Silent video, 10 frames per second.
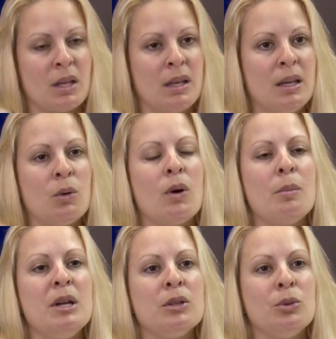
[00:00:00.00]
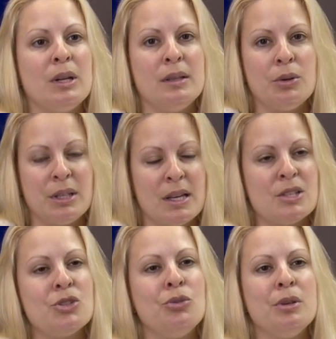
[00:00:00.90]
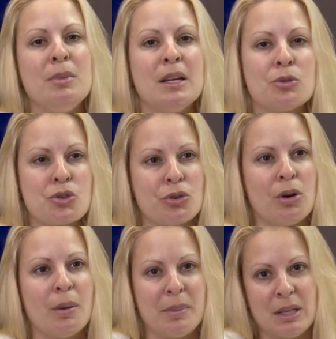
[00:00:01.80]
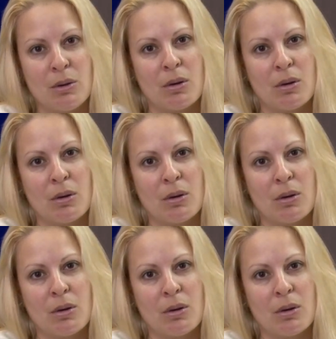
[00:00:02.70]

E com a abertura da unidade do Ribeirão Shopping,